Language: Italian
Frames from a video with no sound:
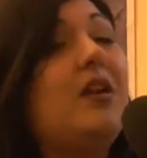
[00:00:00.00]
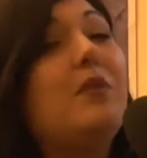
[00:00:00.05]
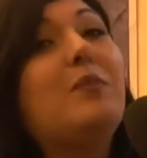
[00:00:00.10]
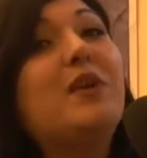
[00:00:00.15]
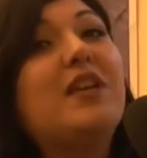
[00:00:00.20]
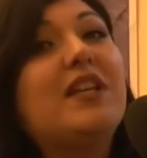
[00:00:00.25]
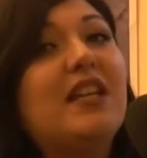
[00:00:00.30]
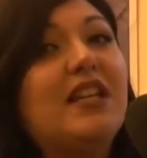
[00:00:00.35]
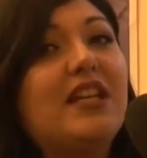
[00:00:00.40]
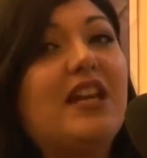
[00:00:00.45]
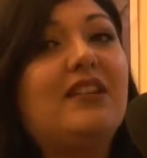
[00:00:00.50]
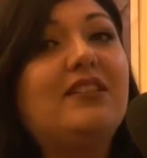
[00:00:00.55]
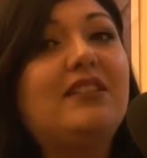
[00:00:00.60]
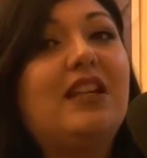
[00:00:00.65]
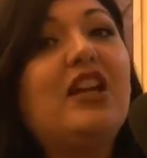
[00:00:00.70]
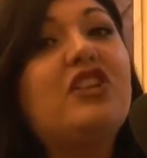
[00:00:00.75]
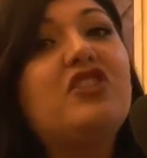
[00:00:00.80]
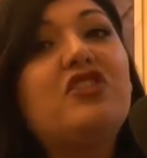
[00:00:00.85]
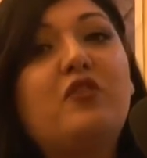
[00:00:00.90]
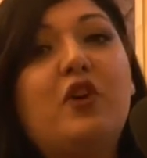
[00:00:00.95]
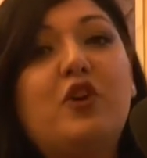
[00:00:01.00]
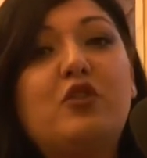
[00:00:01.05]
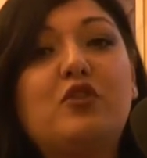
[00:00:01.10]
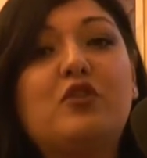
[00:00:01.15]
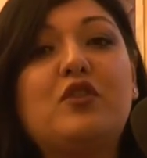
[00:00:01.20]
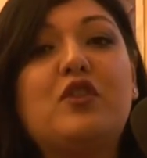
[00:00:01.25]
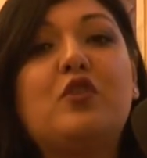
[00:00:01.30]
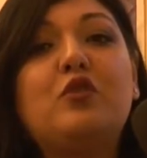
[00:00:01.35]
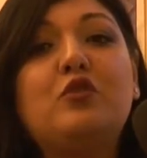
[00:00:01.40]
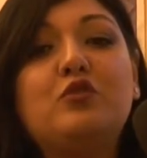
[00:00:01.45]
perché in realtà ci
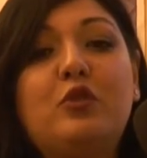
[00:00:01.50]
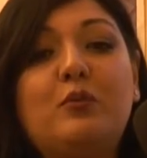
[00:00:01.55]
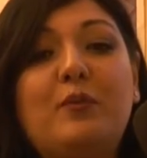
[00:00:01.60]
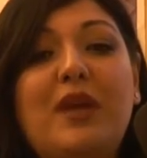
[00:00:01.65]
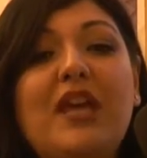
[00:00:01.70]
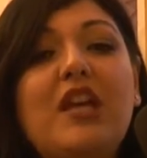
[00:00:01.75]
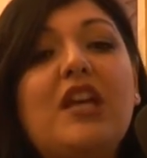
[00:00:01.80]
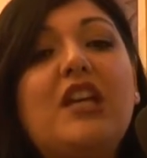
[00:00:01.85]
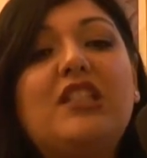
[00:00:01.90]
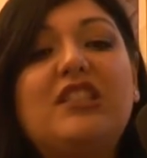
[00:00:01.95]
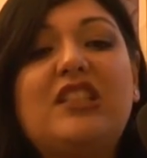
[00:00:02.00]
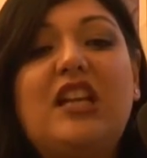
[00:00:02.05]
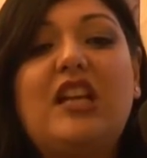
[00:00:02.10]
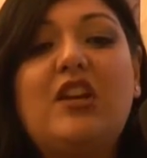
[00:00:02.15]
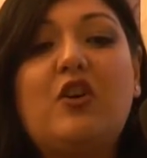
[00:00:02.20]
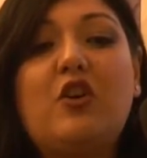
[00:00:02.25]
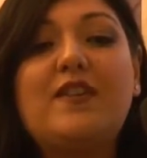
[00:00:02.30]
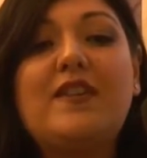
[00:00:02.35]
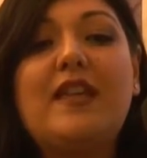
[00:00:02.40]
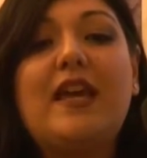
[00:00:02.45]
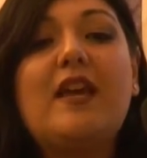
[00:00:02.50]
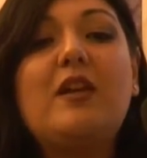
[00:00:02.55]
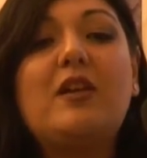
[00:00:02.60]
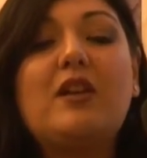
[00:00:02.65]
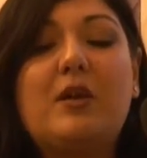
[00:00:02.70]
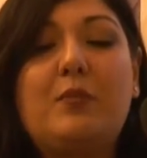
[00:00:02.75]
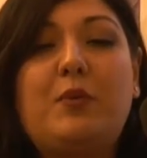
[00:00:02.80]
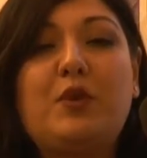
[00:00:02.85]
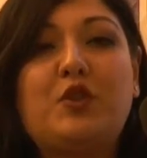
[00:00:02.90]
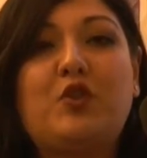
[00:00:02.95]
vogliono secondo me delle cose
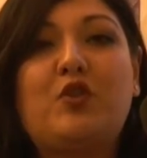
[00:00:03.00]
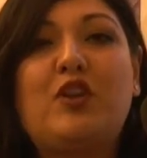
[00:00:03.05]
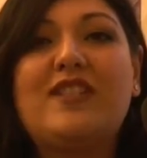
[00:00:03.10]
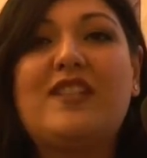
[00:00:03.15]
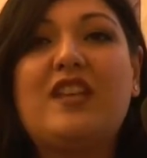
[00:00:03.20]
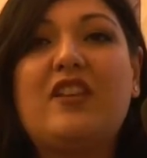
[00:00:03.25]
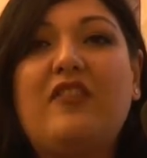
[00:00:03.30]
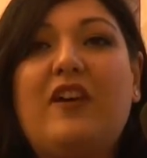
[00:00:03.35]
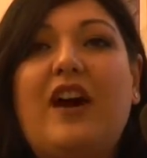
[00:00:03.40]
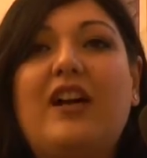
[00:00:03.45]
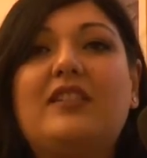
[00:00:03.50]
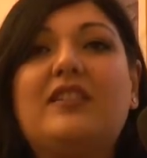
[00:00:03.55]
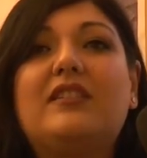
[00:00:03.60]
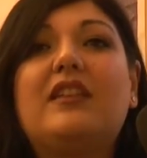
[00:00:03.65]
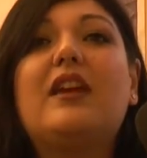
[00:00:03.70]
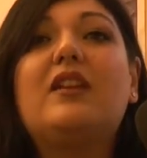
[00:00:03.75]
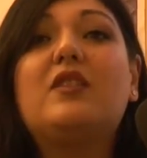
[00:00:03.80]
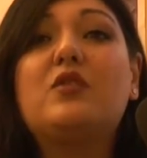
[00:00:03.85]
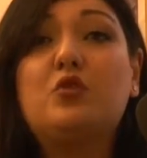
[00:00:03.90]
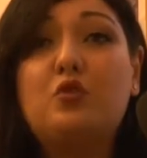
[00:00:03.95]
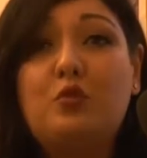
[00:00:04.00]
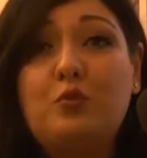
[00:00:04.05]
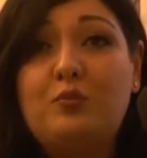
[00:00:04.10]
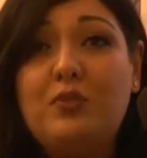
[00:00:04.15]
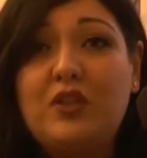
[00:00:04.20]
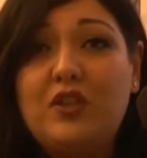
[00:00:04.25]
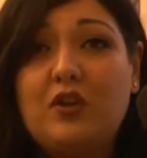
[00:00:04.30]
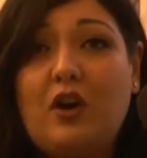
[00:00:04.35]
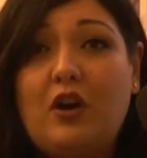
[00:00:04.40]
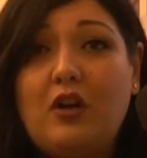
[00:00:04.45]
che possono essere fatte
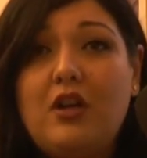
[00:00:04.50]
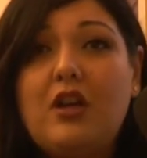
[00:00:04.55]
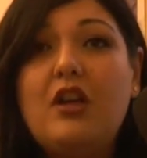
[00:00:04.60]
subito,